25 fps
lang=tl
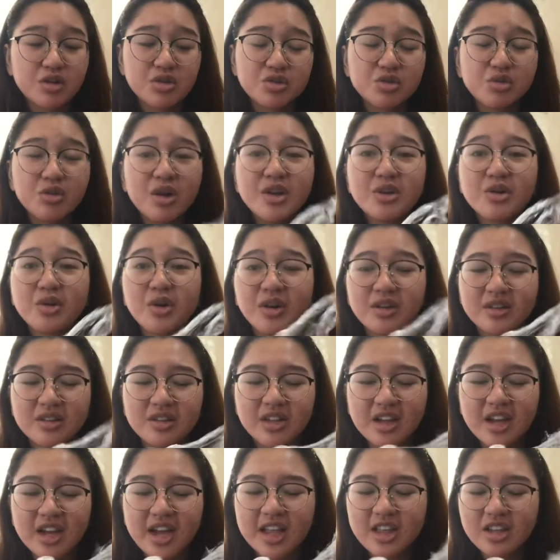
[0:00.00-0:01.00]
So, ayun,
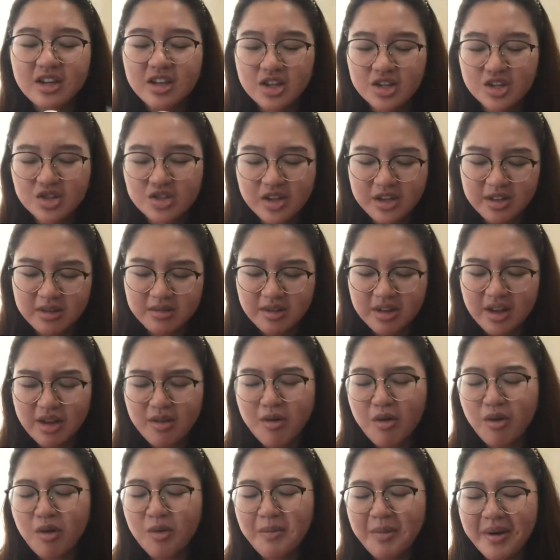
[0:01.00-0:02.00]
800.
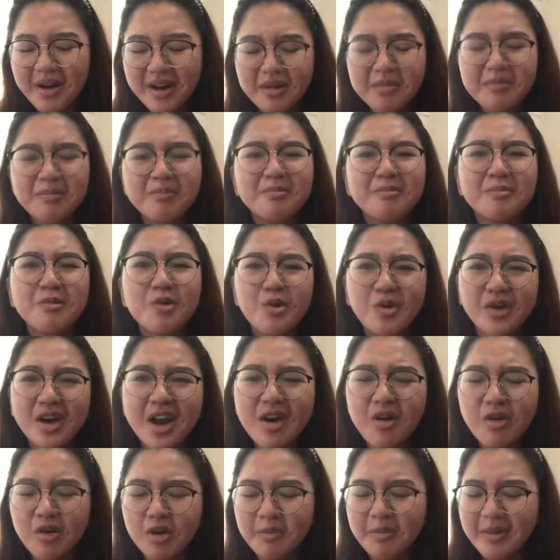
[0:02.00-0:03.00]
Epo, parang
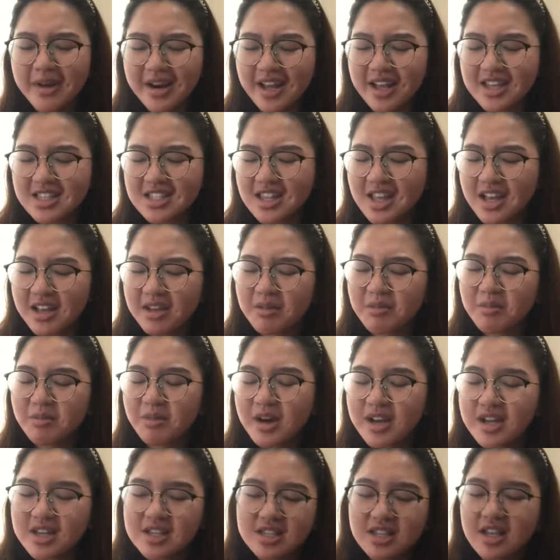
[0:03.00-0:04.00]
mura or parehas lang yung
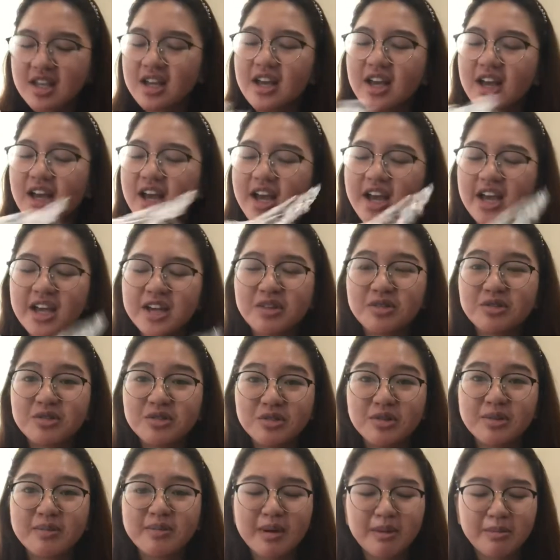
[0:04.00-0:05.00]
price. I
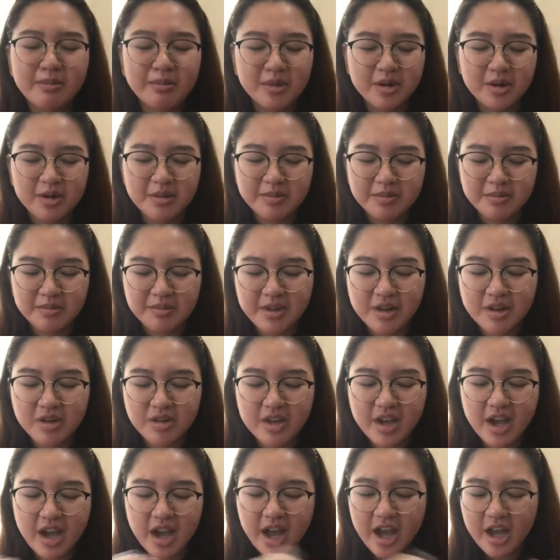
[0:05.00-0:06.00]
don't remember. Pero
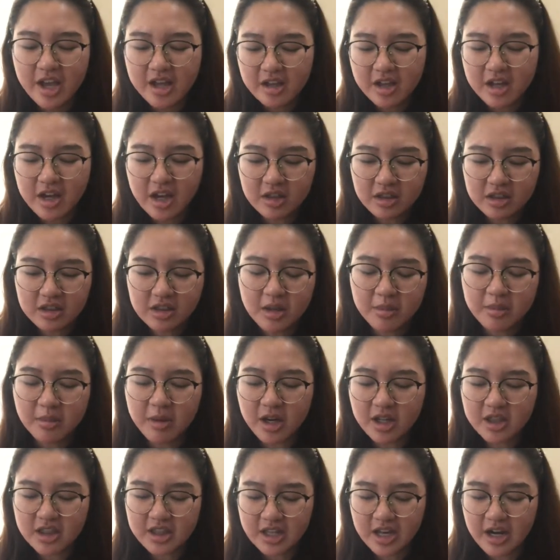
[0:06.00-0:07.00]
yeah, I got the
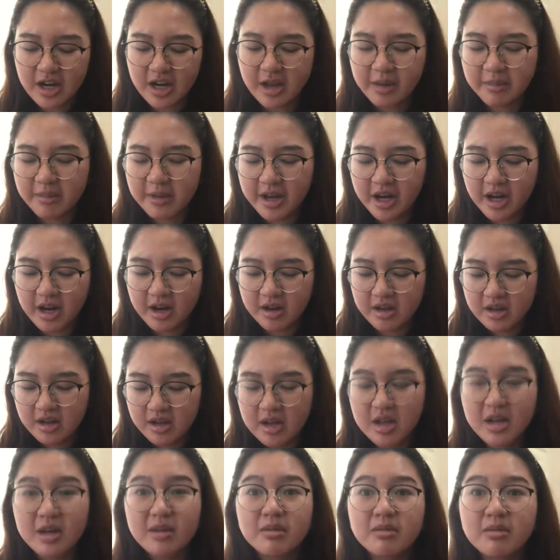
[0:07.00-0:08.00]
bundle na para...
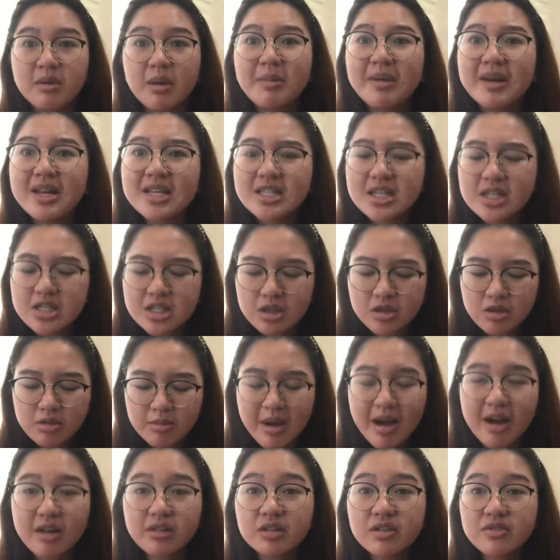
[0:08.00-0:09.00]
Mabilis kasi itong
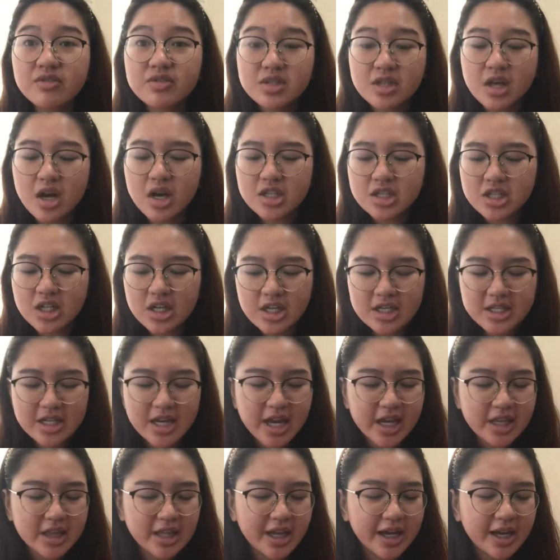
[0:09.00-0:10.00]
out of stock sa
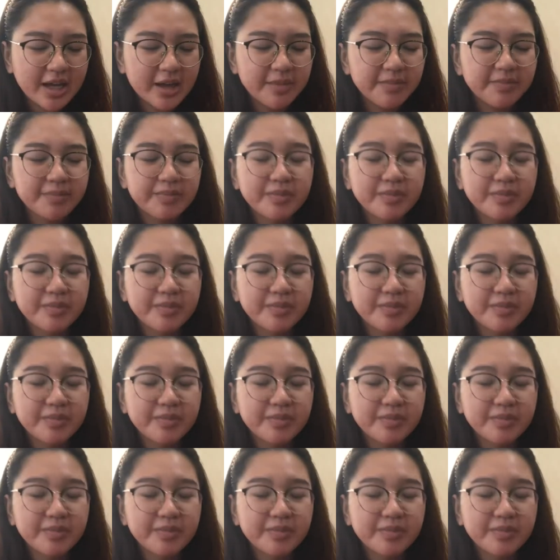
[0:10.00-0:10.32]
Lazada.